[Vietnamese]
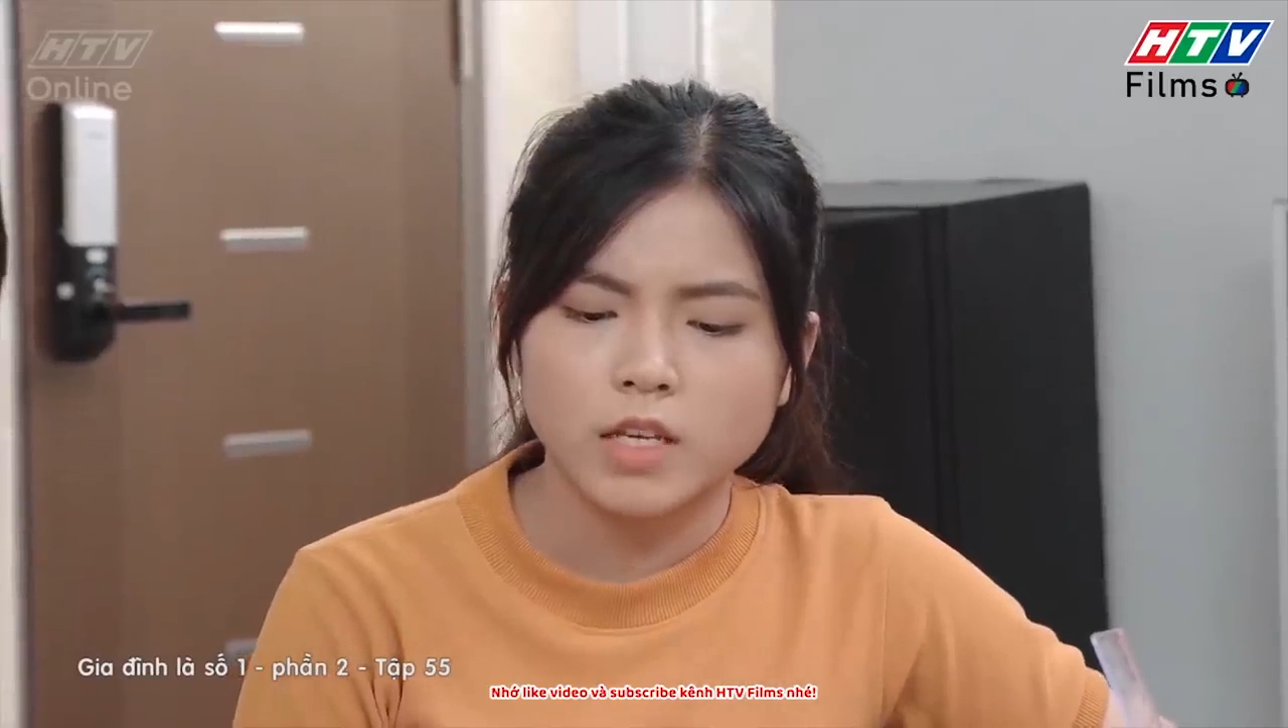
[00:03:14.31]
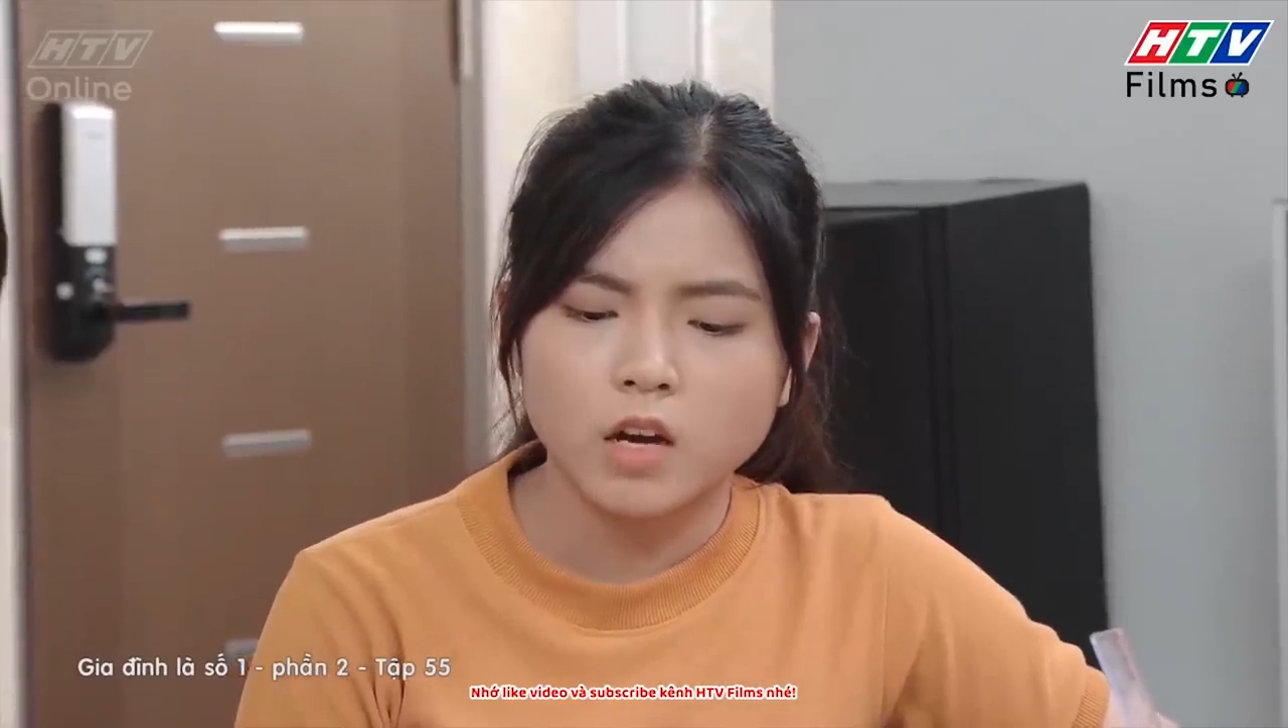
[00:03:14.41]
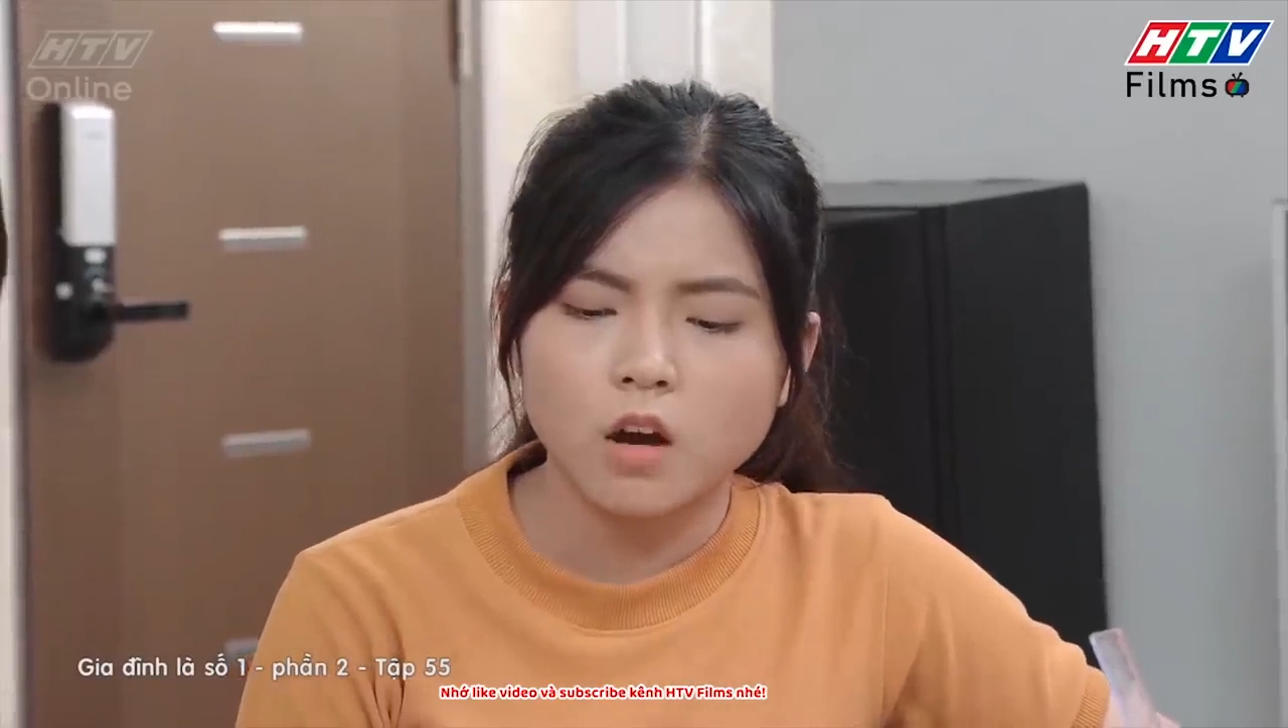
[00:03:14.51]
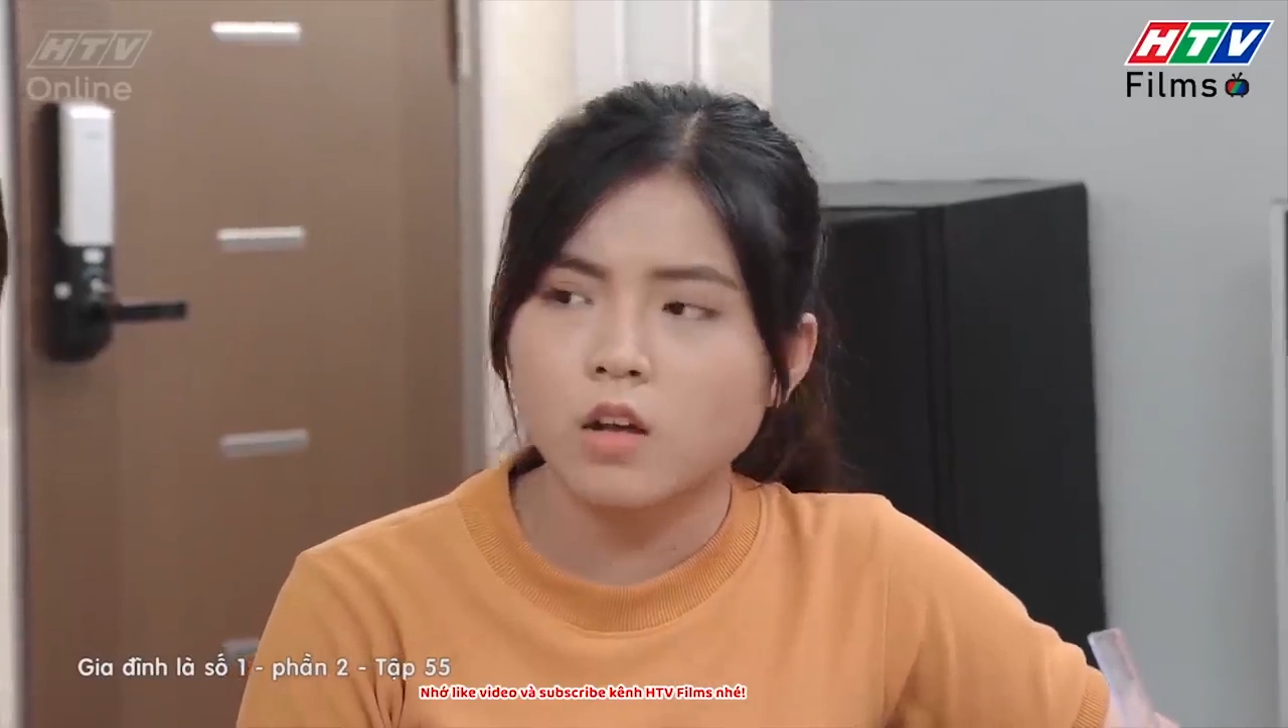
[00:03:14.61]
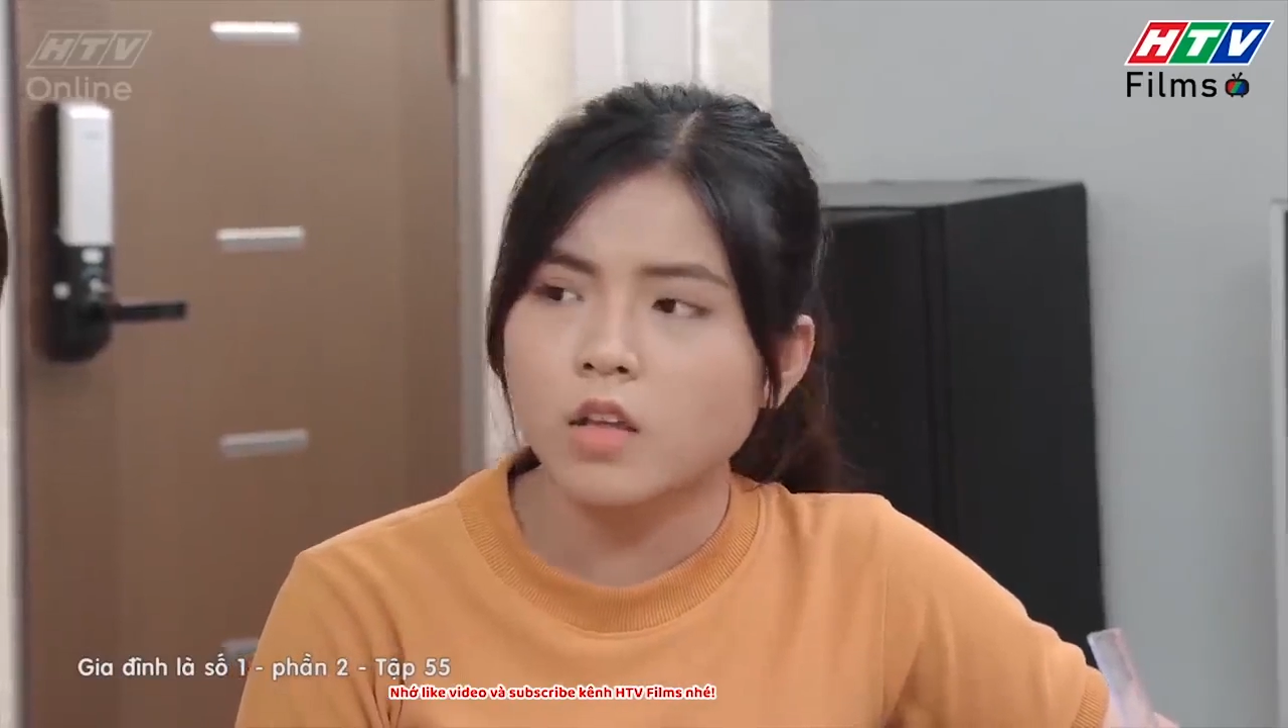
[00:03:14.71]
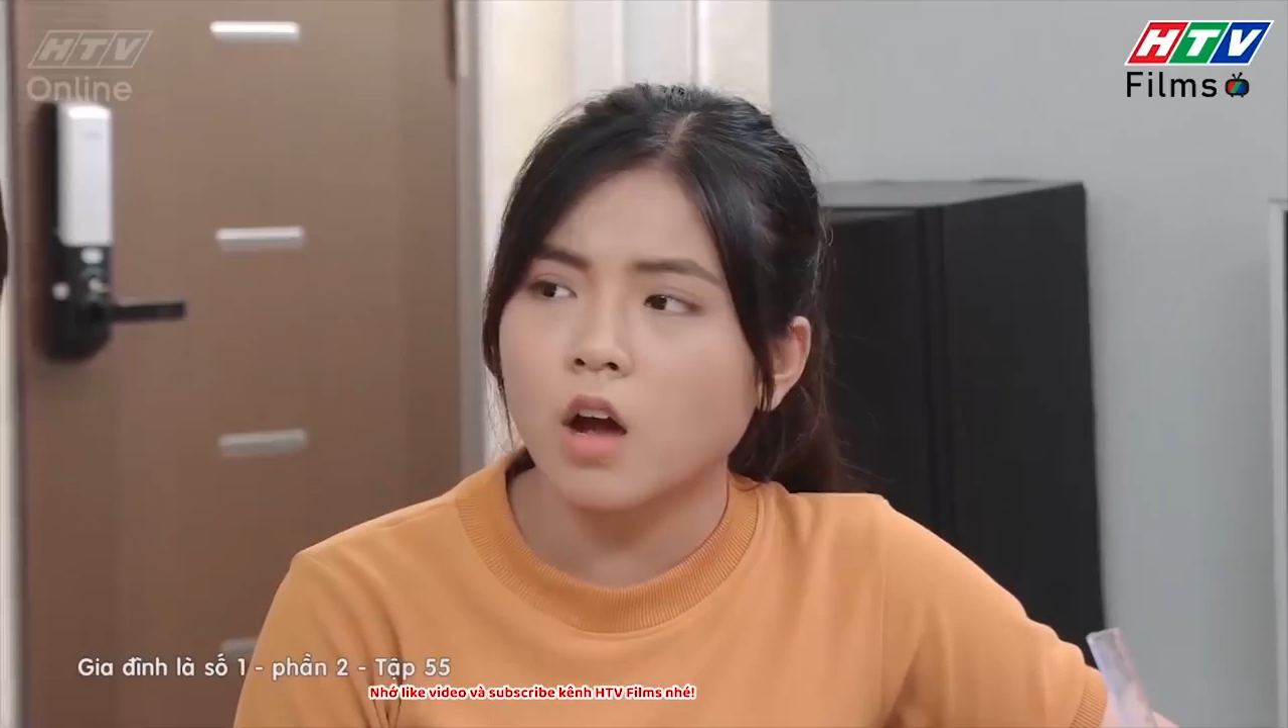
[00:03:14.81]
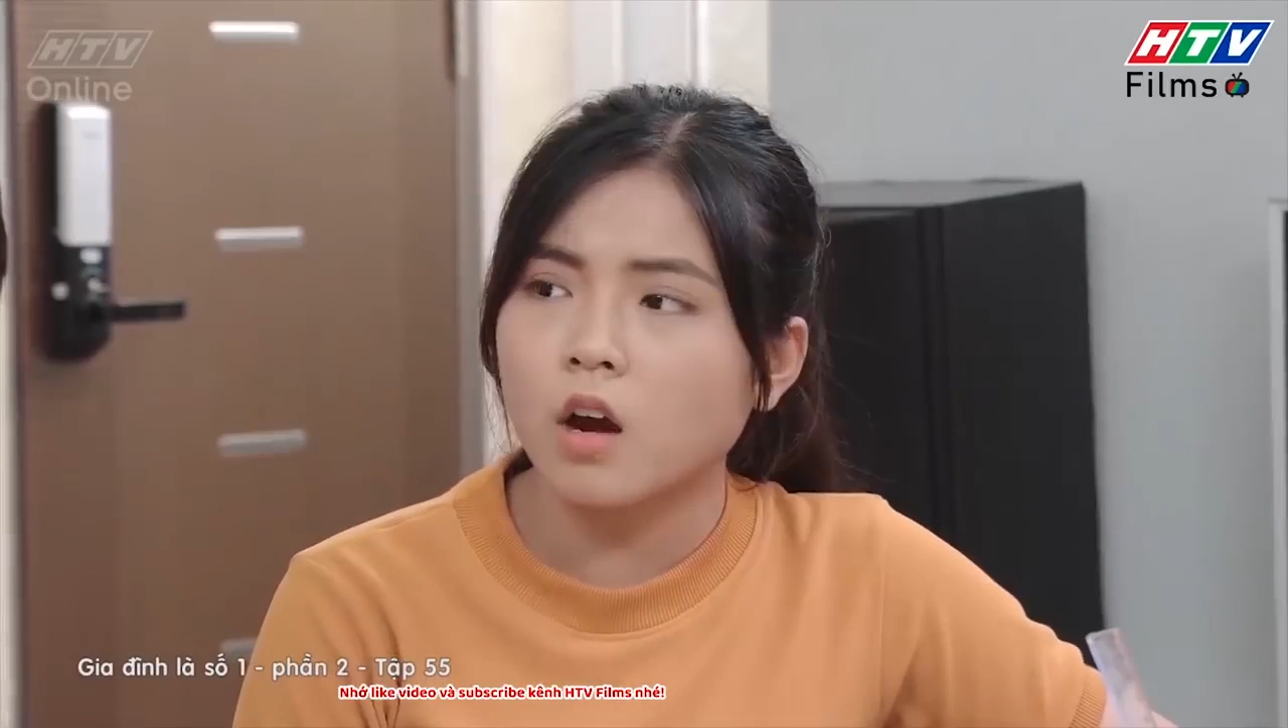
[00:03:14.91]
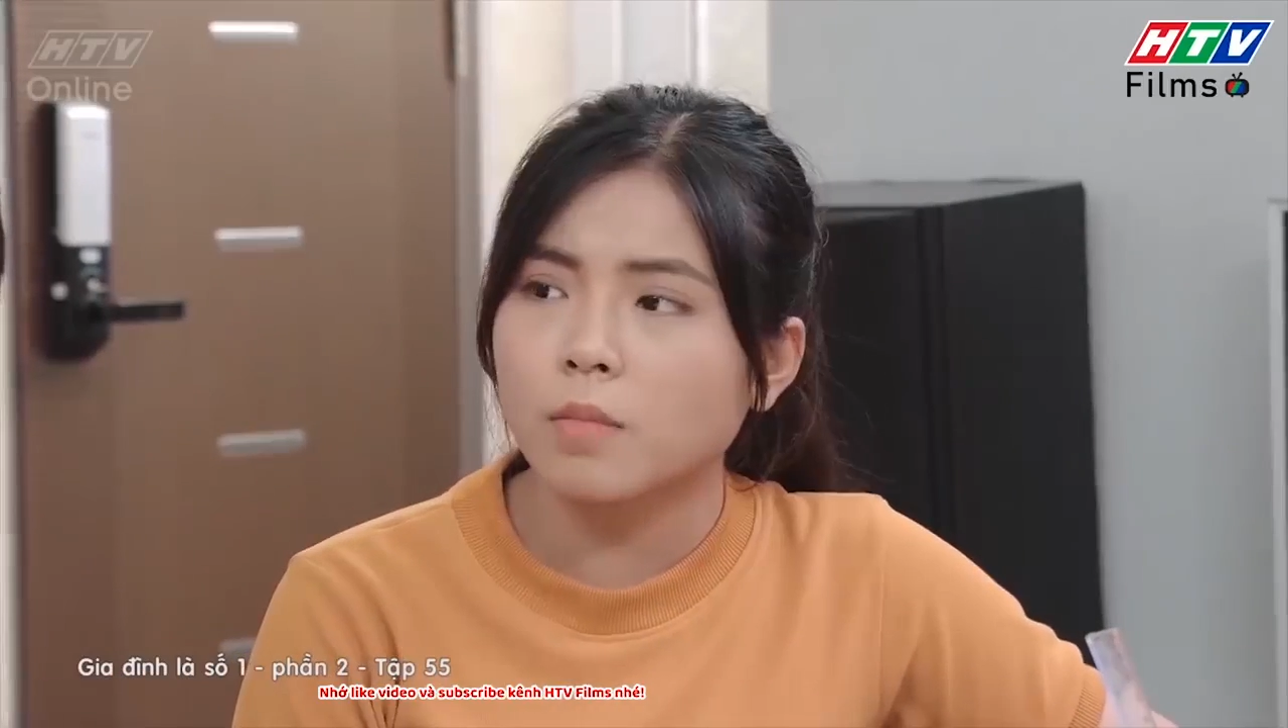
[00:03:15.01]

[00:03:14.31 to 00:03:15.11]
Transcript: chắc khó nhớ